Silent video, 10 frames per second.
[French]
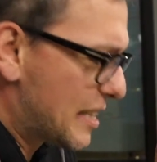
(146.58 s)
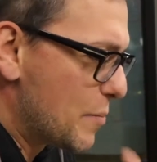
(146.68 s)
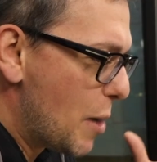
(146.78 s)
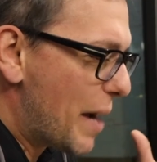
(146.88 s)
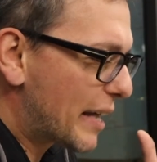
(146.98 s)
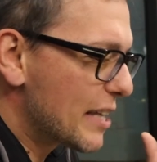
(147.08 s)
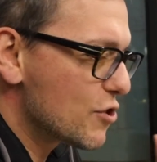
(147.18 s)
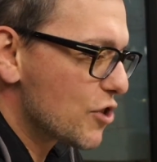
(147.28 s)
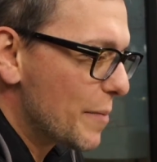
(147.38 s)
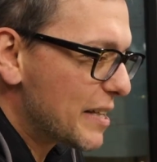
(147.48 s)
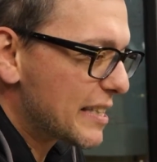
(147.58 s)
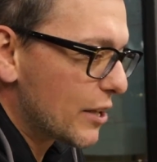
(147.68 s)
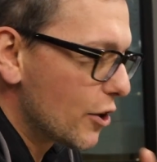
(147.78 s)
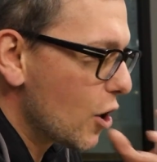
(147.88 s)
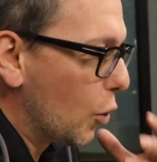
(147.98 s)
qui m'a marqué justement,
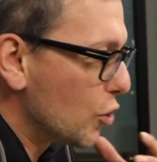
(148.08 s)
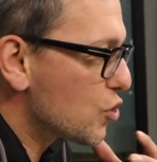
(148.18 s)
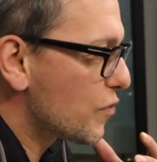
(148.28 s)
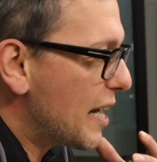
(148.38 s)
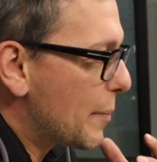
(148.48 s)
c'est qu'on a souvent